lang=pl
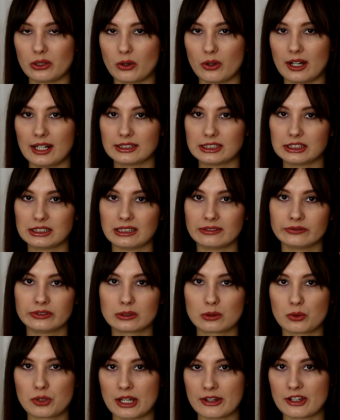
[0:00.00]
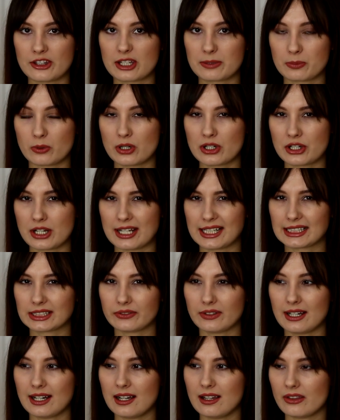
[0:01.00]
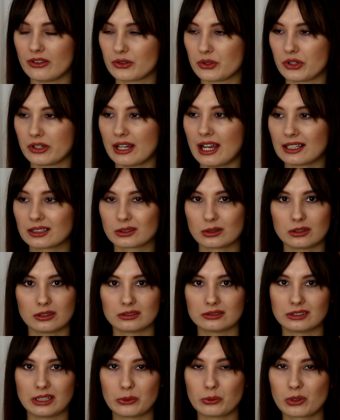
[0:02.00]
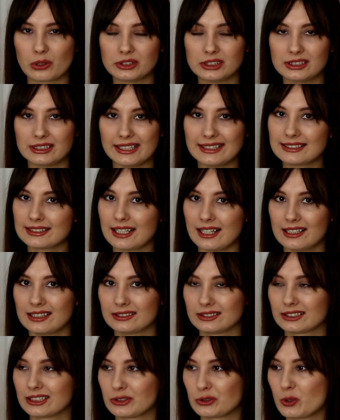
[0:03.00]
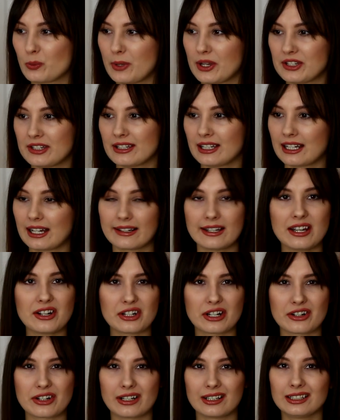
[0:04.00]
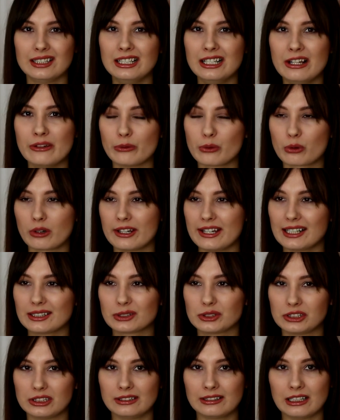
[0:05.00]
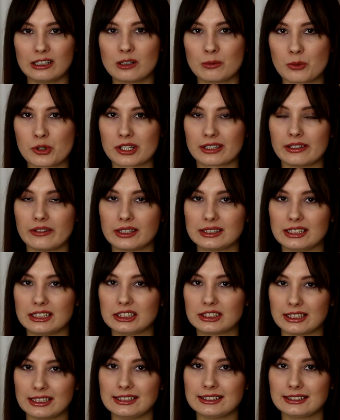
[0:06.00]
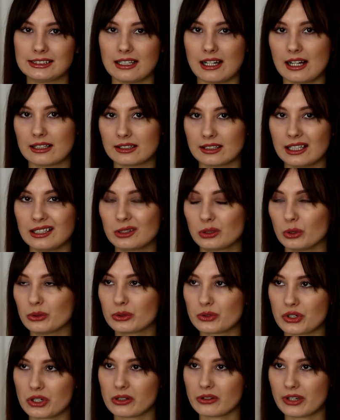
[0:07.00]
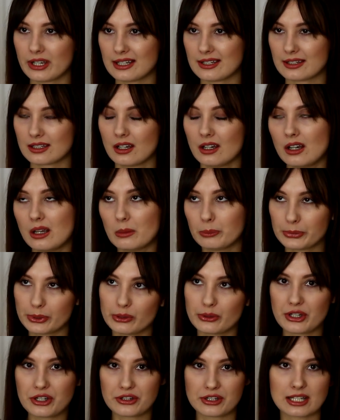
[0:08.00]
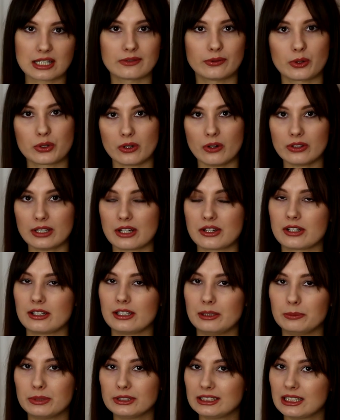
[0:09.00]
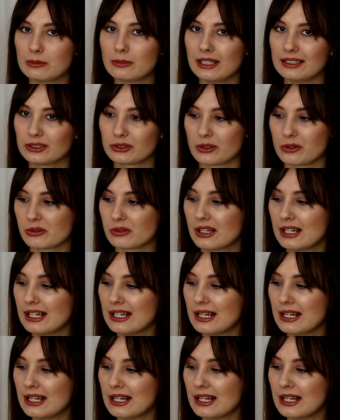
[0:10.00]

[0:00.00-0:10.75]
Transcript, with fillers: trochę gdzieś tam wykluczane ze społeczeństwa, no, że jak to nie urodzi dziecka, że skupia się na karierze, że w ogóle jak coś innego może dawać jej szczęście, a nie to, do czego jest biologicznie stworzona, czyli bycie matką.